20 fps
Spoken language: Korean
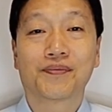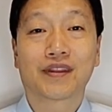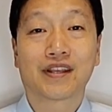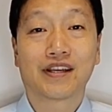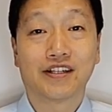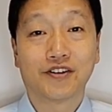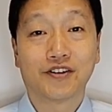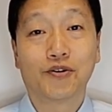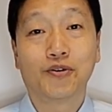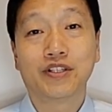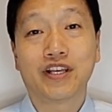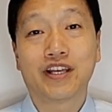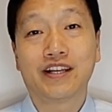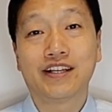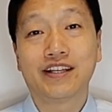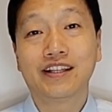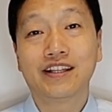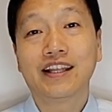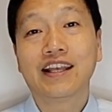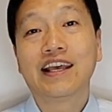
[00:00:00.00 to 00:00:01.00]

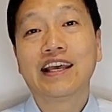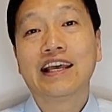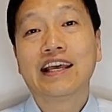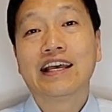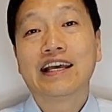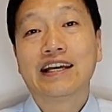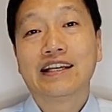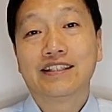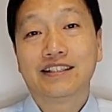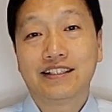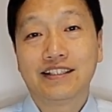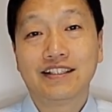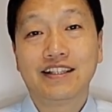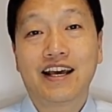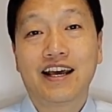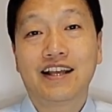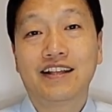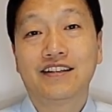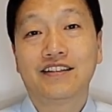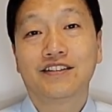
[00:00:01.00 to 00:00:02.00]
그곳에는
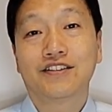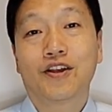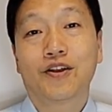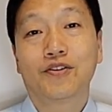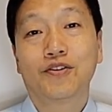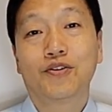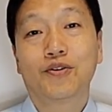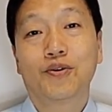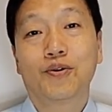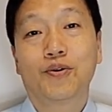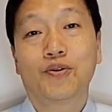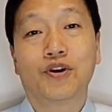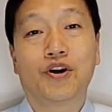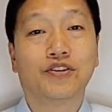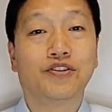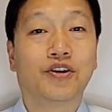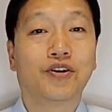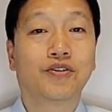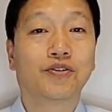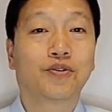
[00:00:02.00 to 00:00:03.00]
지난 선교
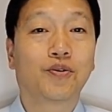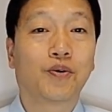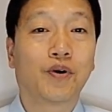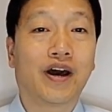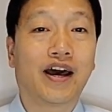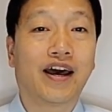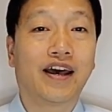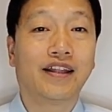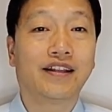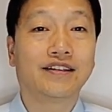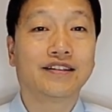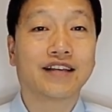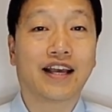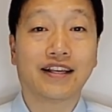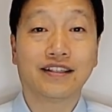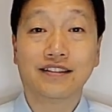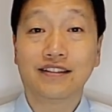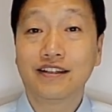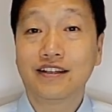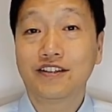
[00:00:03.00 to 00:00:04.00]
여정 동안
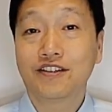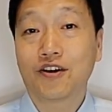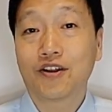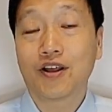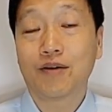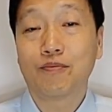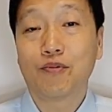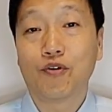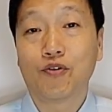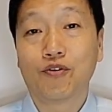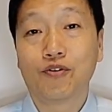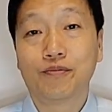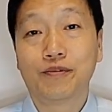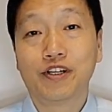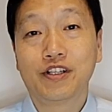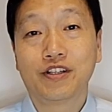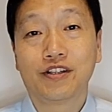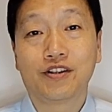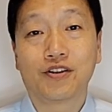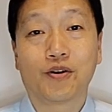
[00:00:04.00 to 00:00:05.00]
자신들이 전한 복음을
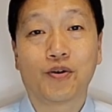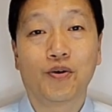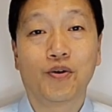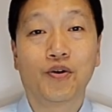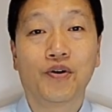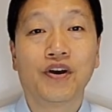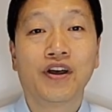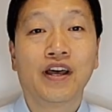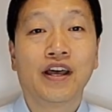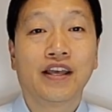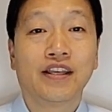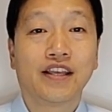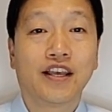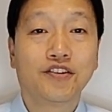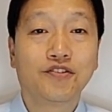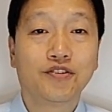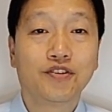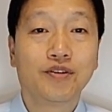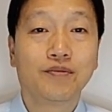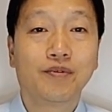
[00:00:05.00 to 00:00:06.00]
듣고
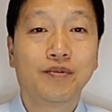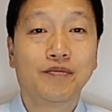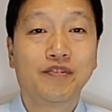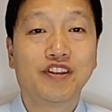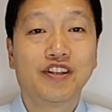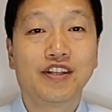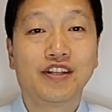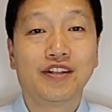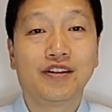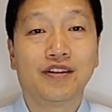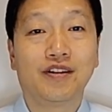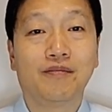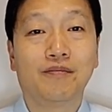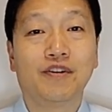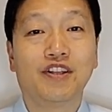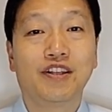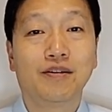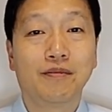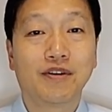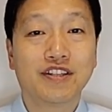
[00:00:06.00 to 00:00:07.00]
예수님을 믿는
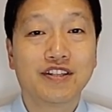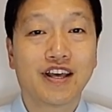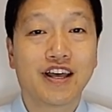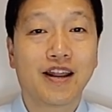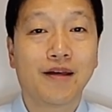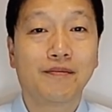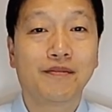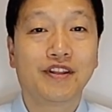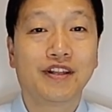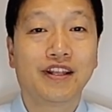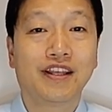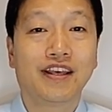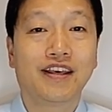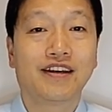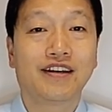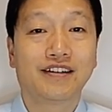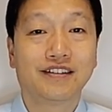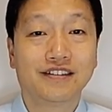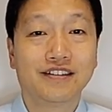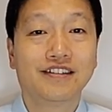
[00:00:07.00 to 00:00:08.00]
믿음의 사람들이
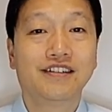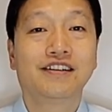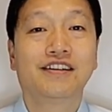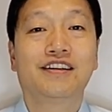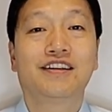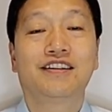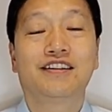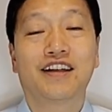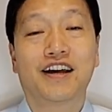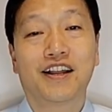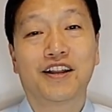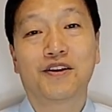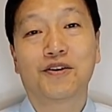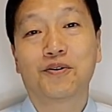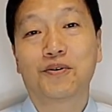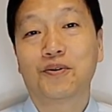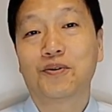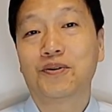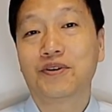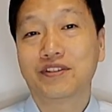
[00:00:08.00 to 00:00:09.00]
그들을
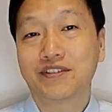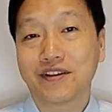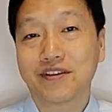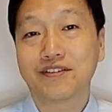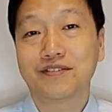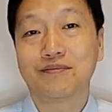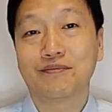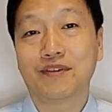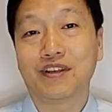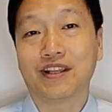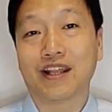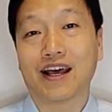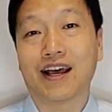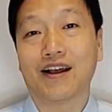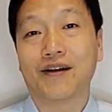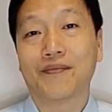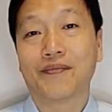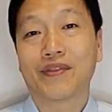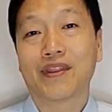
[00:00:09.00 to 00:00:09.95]
기다리고 있었습니다.